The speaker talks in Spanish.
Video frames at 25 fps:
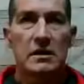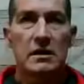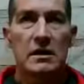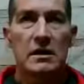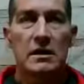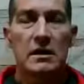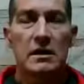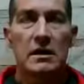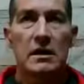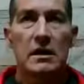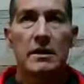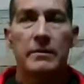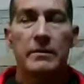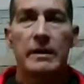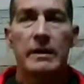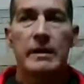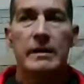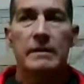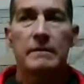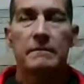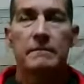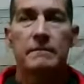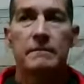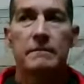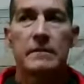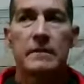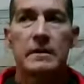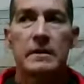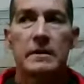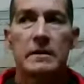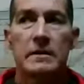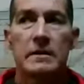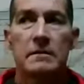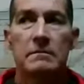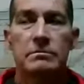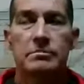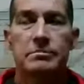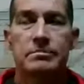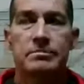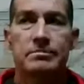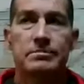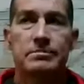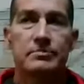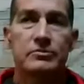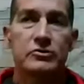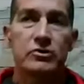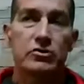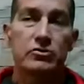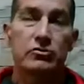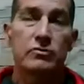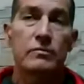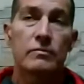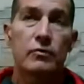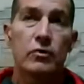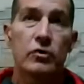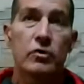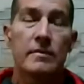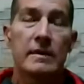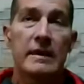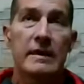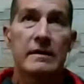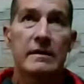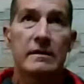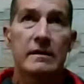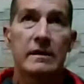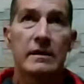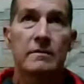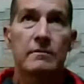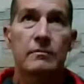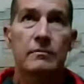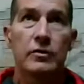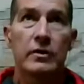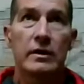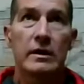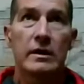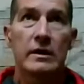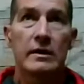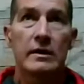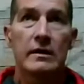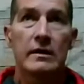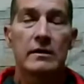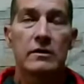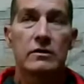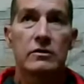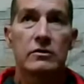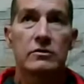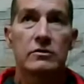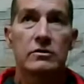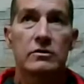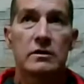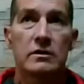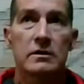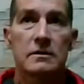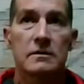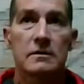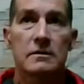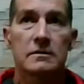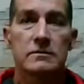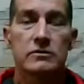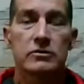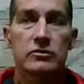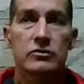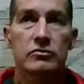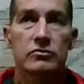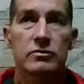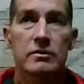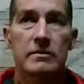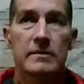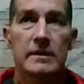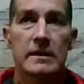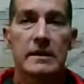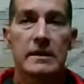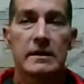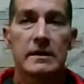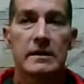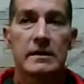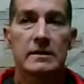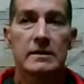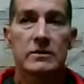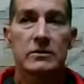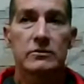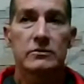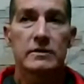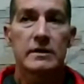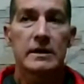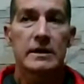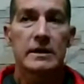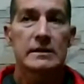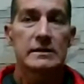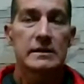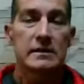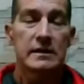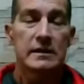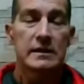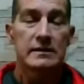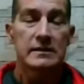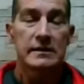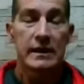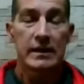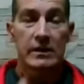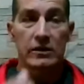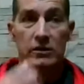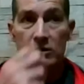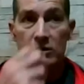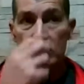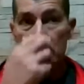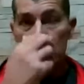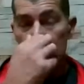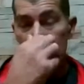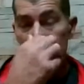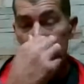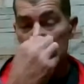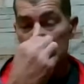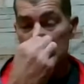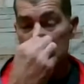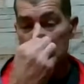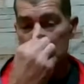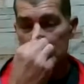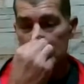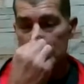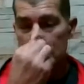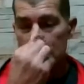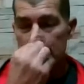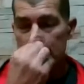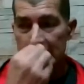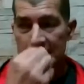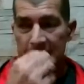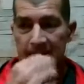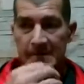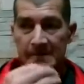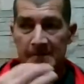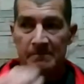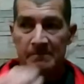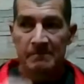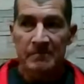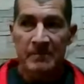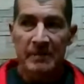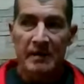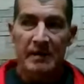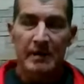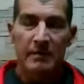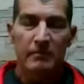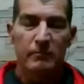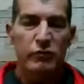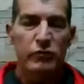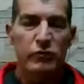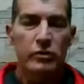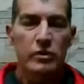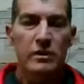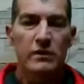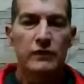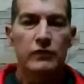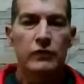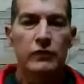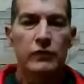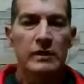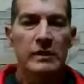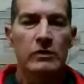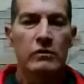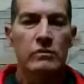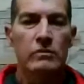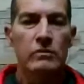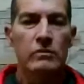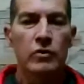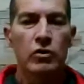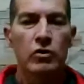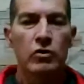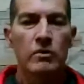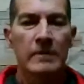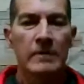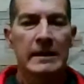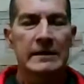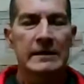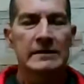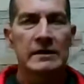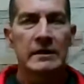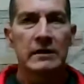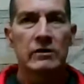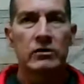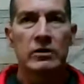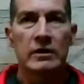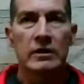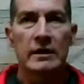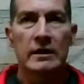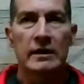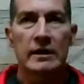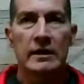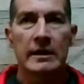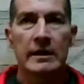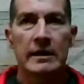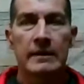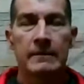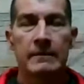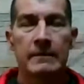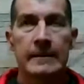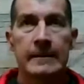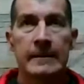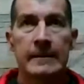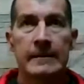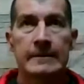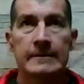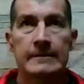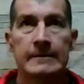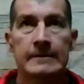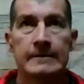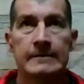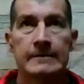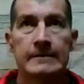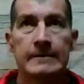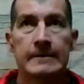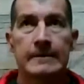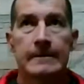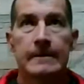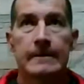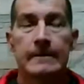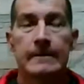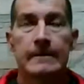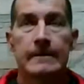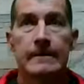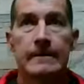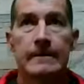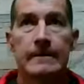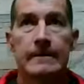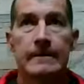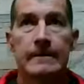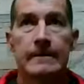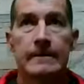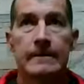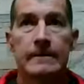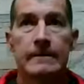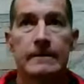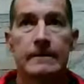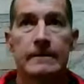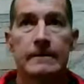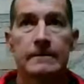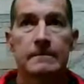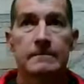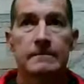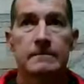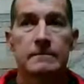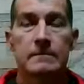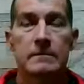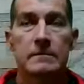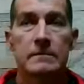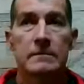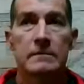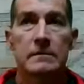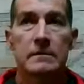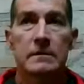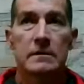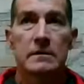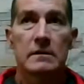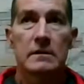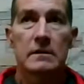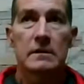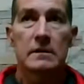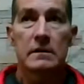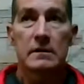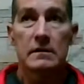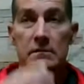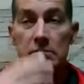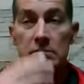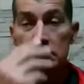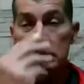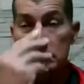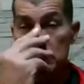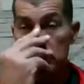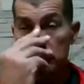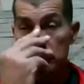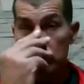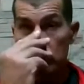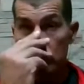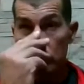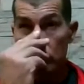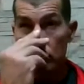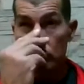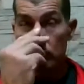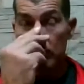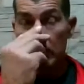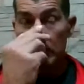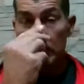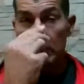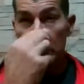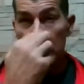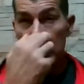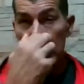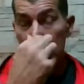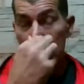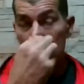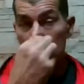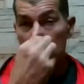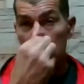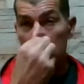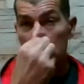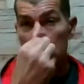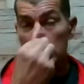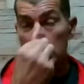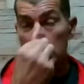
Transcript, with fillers: eh, a ver, eh, yo tuve un poco más de tiempo que él, ¿no? Eh, yo tuve, más, tuve casi tres años, entonces eh, pude disfrutar un poco más de lo que es la NBA. Eh, yo creo que,